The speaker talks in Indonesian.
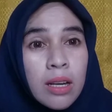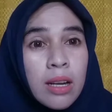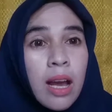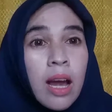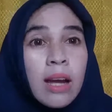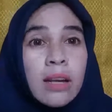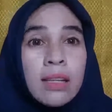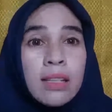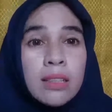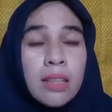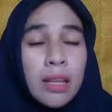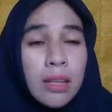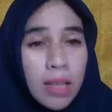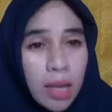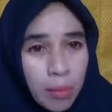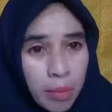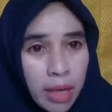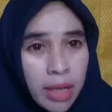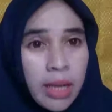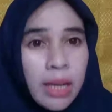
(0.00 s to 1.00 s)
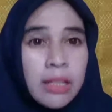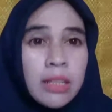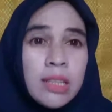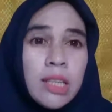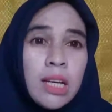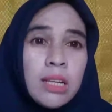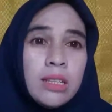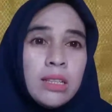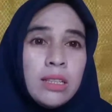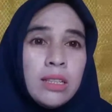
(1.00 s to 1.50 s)
dari tenda mereka yang
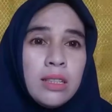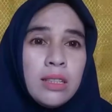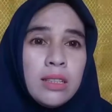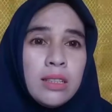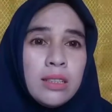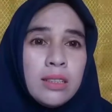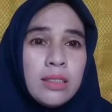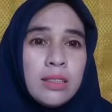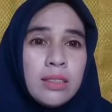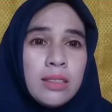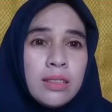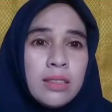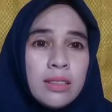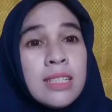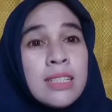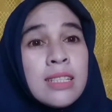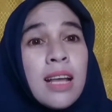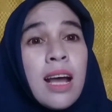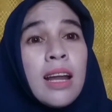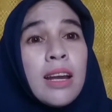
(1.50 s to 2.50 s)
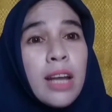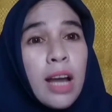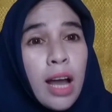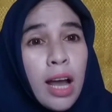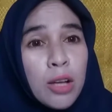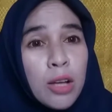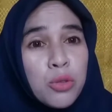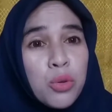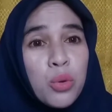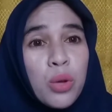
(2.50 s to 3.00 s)
tadi. Di
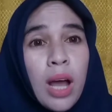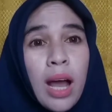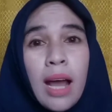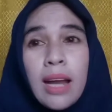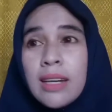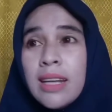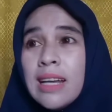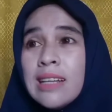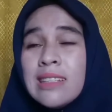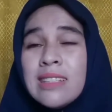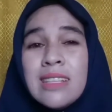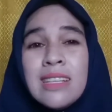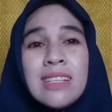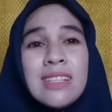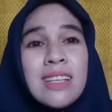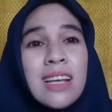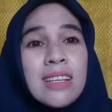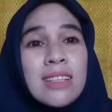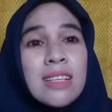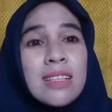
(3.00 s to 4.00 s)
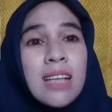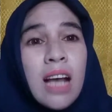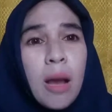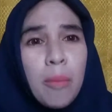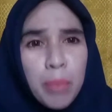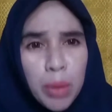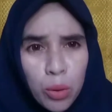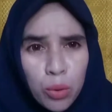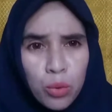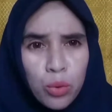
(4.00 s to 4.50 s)
sana juga ada sisa-sisa
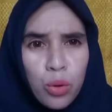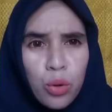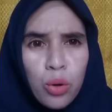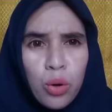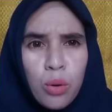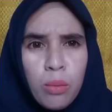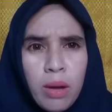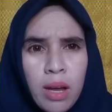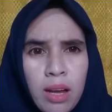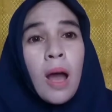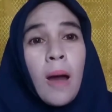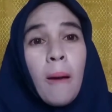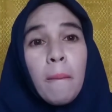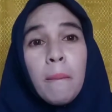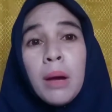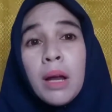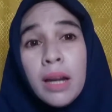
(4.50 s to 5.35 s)
api unggun loh, Mak.